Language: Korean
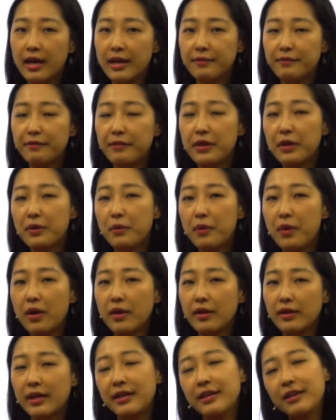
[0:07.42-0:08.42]

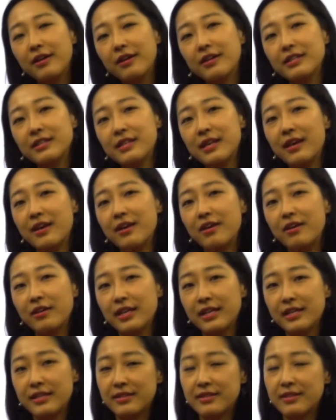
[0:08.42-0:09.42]
everyone. 안녕하세요.
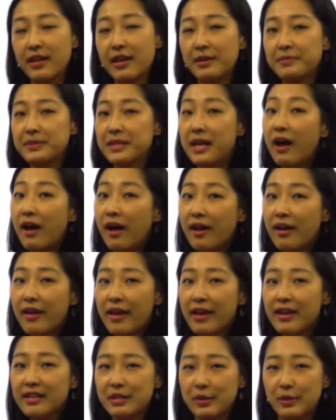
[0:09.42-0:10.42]
Kids Times
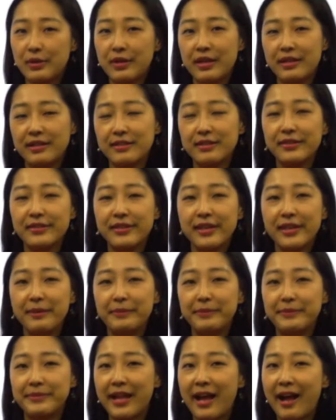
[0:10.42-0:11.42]
아하의 전나리
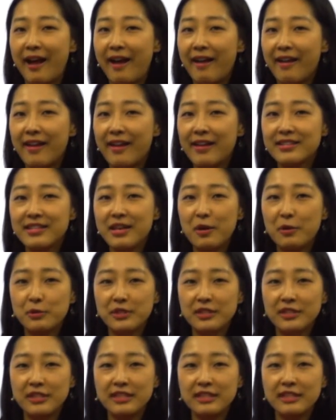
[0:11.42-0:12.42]
선생님입니다. 자,
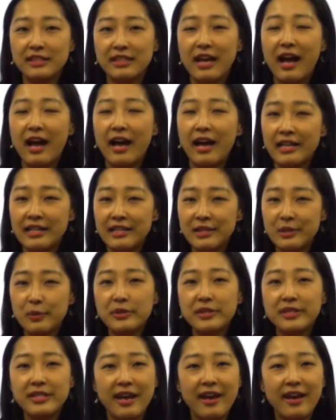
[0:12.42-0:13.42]
오늘은 아이스
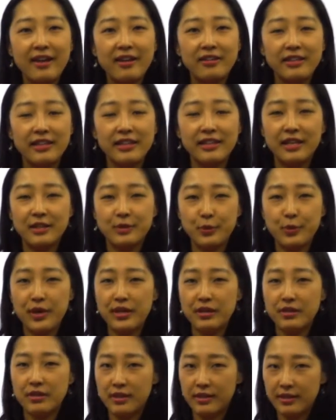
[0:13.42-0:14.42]
호텔에 대해
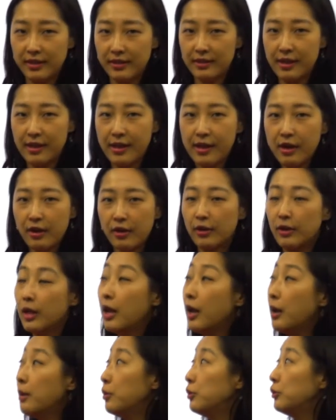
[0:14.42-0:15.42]
소개해 드릴 텐데요.
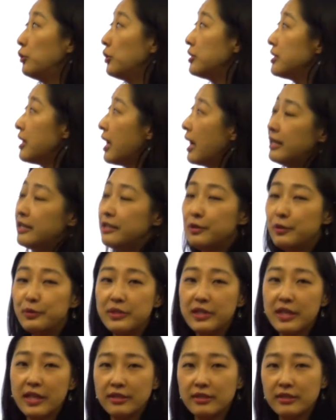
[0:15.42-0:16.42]
보통 이제 아이스
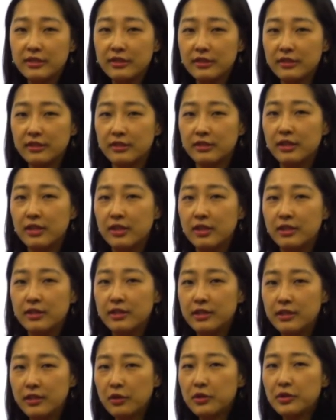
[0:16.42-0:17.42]
호텔은
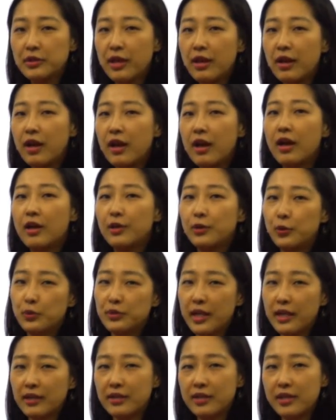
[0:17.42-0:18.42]
지었다가 또
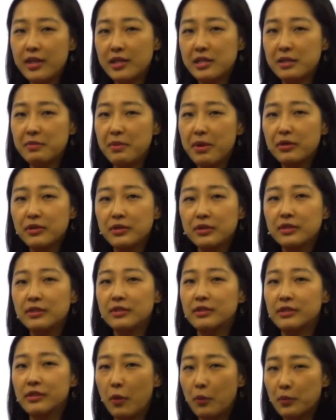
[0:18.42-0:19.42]

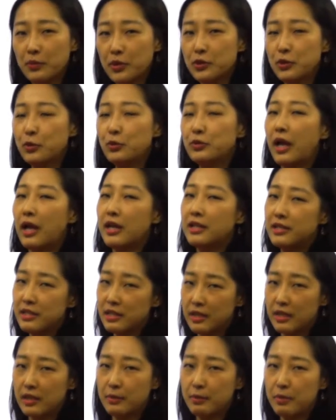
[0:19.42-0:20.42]
따뜻해지면은 이제 없어지고
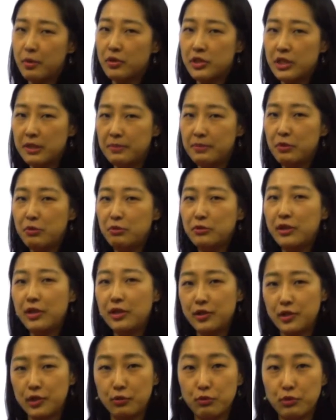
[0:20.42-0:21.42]
다시 뭐 12월 달에
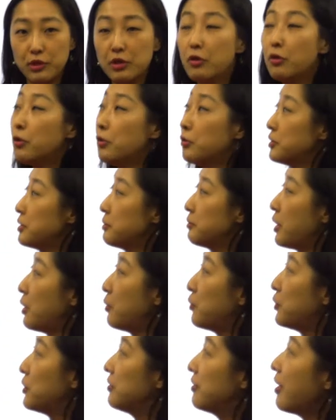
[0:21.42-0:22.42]
짓고 이런 걸로 생님도
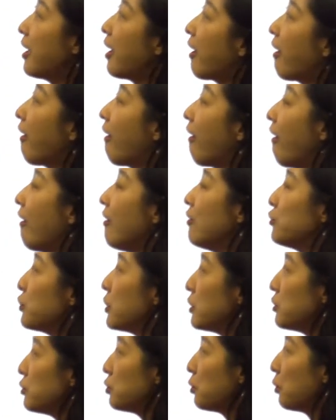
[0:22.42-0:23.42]
알고 있는데
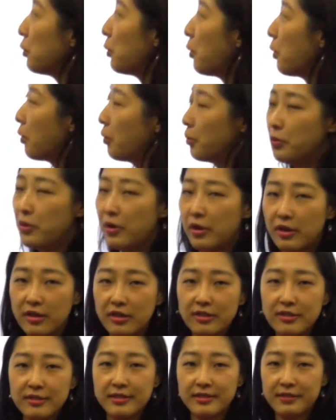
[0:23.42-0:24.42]
최초로
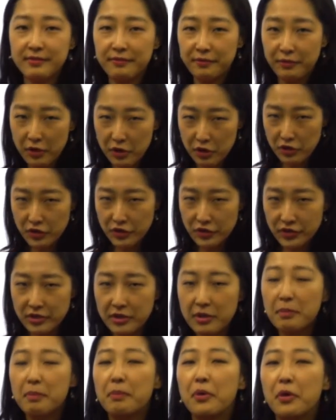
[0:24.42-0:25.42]
World's First
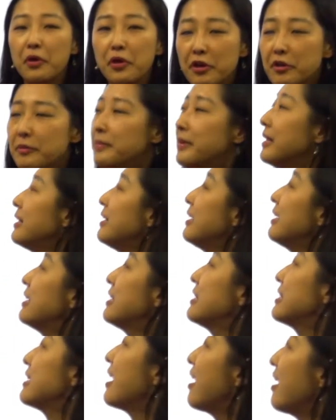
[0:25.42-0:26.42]

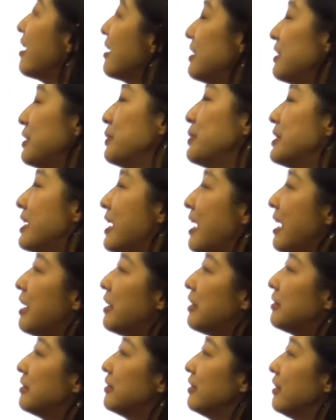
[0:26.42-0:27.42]
Permanent Ice
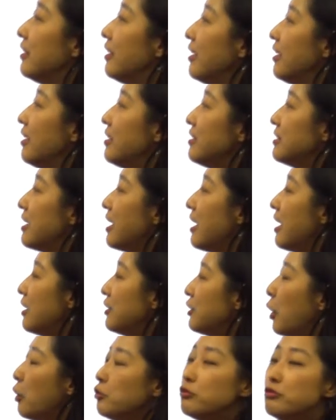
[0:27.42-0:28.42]
Hotel. 자,
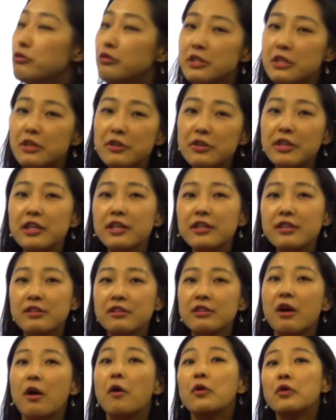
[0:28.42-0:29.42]
영구적인
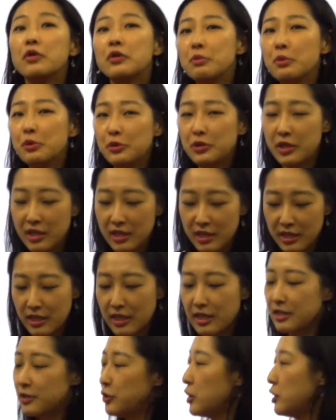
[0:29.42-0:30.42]
얼음
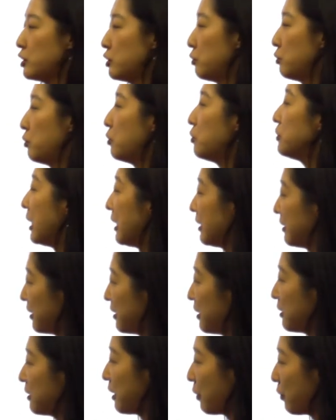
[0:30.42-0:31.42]
호텔이 최초로
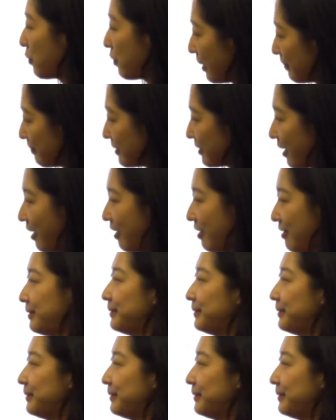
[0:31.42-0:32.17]
나타났다고 합니다.